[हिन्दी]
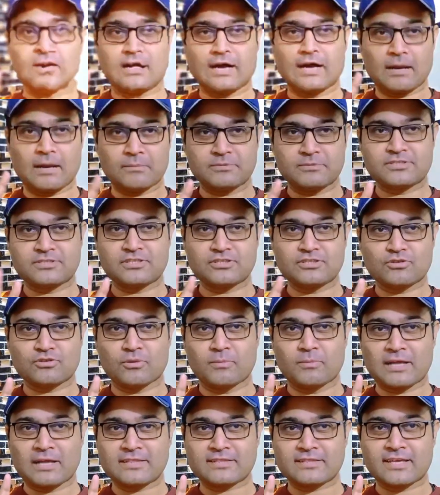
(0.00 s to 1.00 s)
आप इस चीज़ को
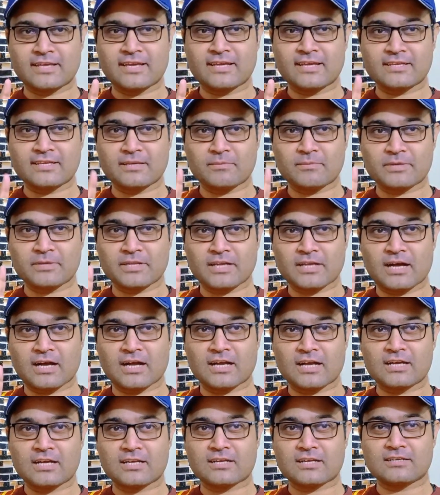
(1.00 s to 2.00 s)
मानते हैं कि फिर
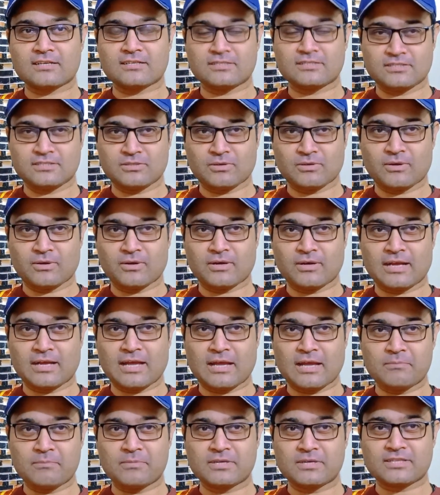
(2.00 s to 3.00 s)
अगर जो
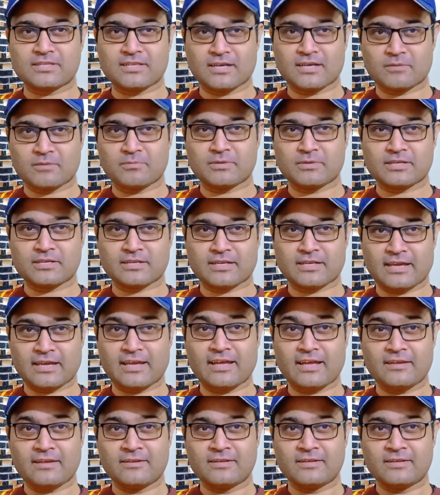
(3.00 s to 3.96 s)
अहमद अकबर है